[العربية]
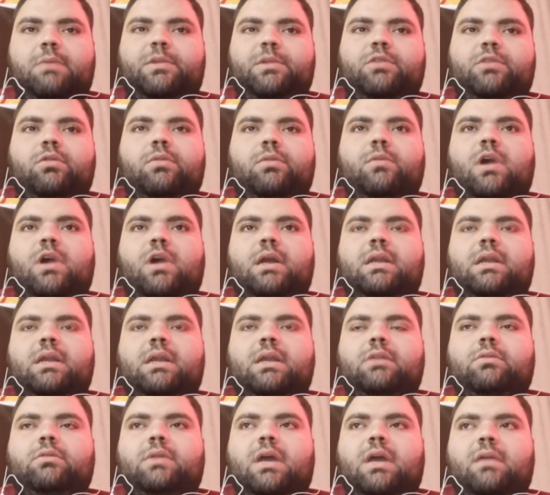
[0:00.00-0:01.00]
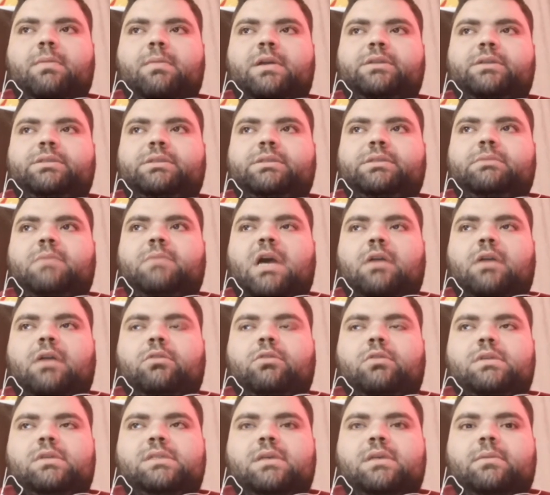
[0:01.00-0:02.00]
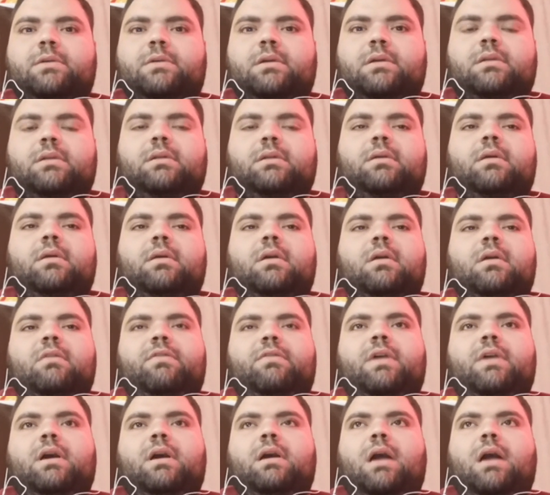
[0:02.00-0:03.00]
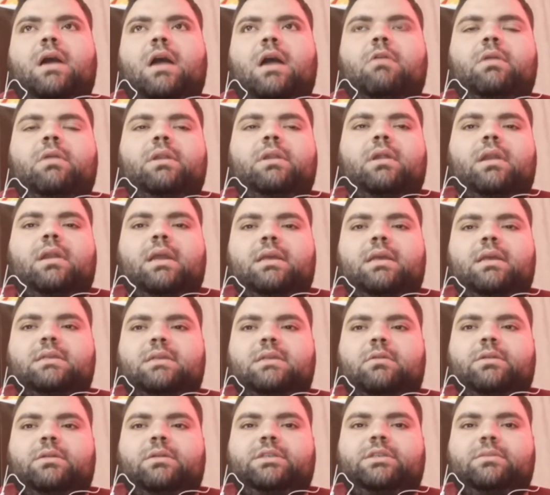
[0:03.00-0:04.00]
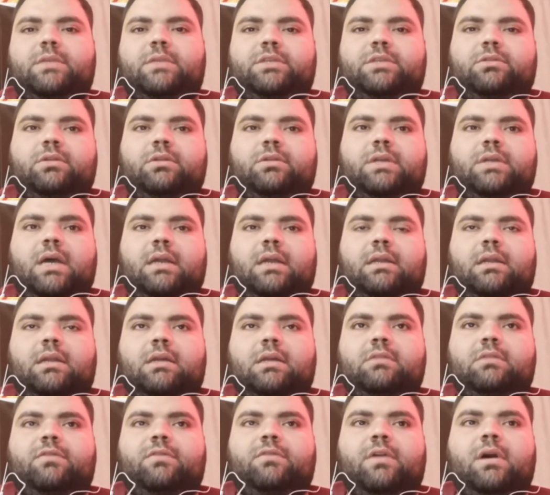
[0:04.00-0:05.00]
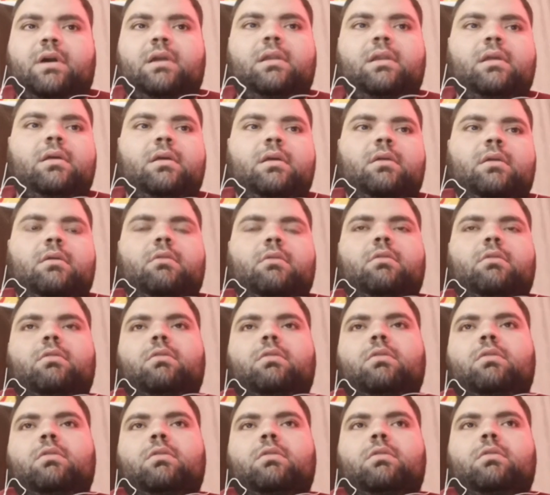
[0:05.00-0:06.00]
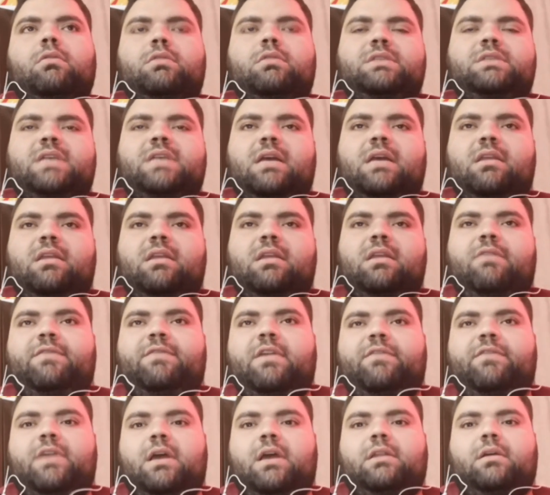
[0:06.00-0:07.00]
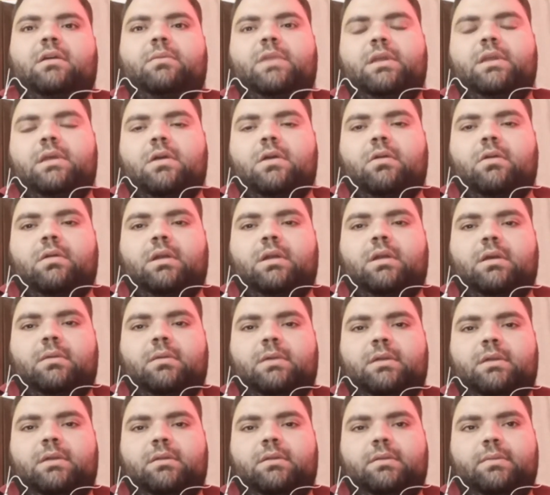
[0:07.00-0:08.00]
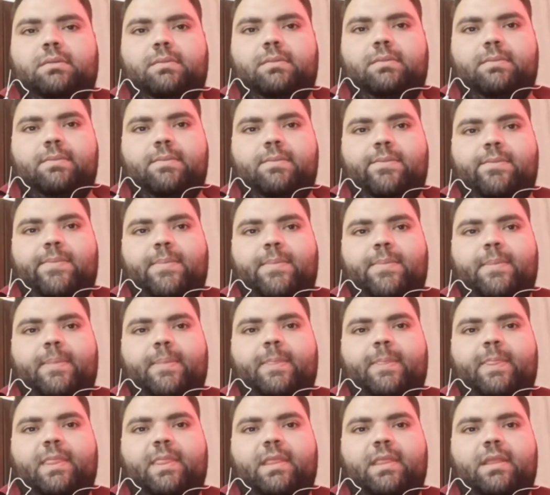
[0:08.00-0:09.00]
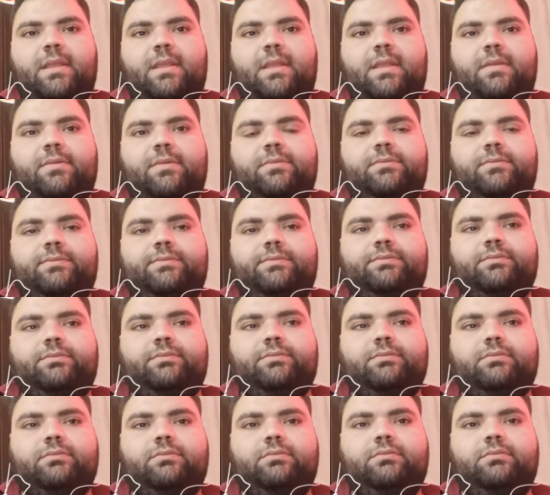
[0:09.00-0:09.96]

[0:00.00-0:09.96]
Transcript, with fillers: بتكون معاناتهم اكبر شيء ما عندهم صبر فحاولنا نركز اول شيء مشروعنا على الاطفال واستهدفنا فئات عمريه اخرى كمان طيب شو هي المشاكل اللي عم